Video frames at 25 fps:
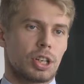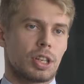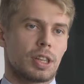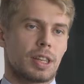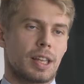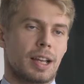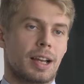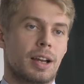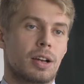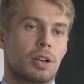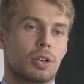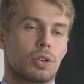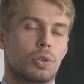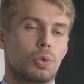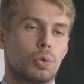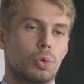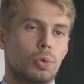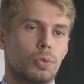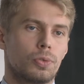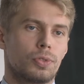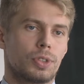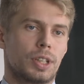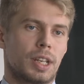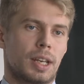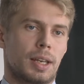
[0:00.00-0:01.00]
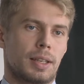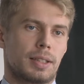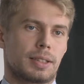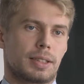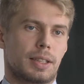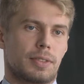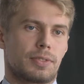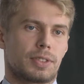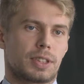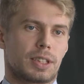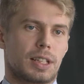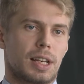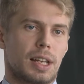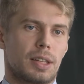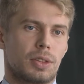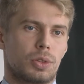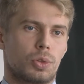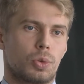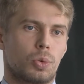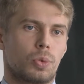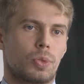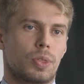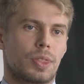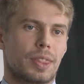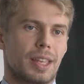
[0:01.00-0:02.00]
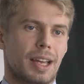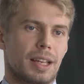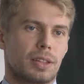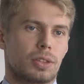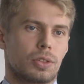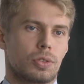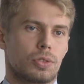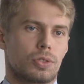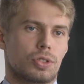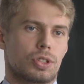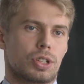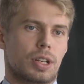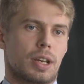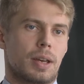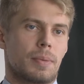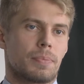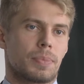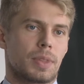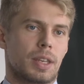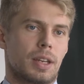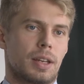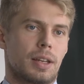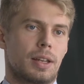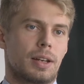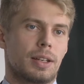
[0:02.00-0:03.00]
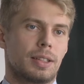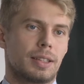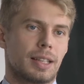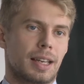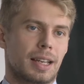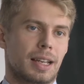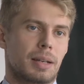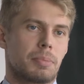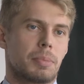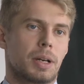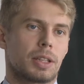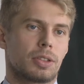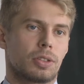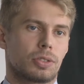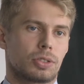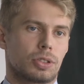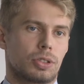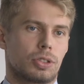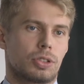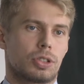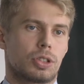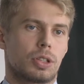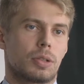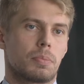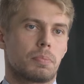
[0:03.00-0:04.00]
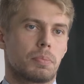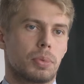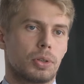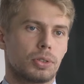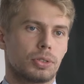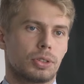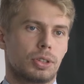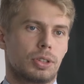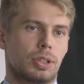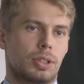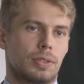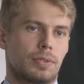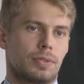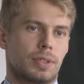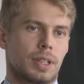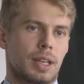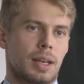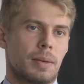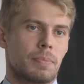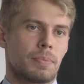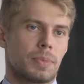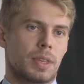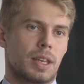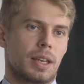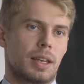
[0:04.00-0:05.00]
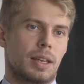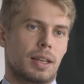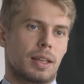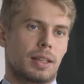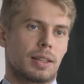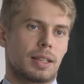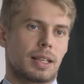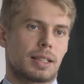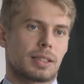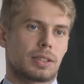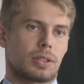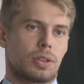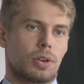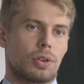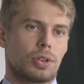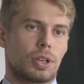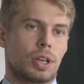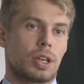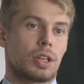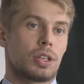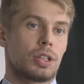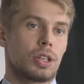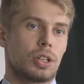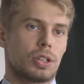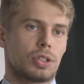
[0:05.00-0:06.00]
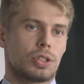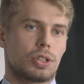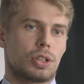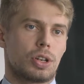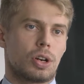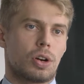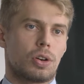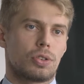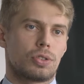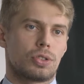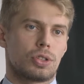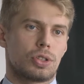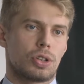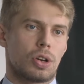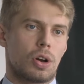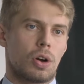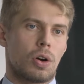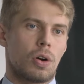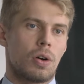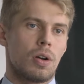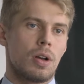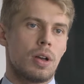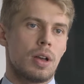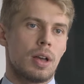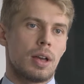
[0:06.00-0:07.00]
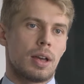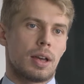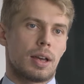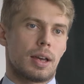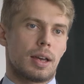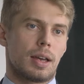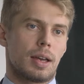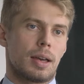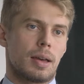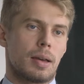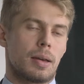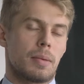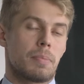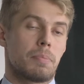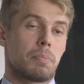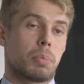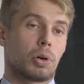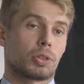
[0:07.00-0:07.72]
się tak głównie ze względu na to, że rynek ma dosyć pozytywne e, nastroje, jeśli chodzi o e,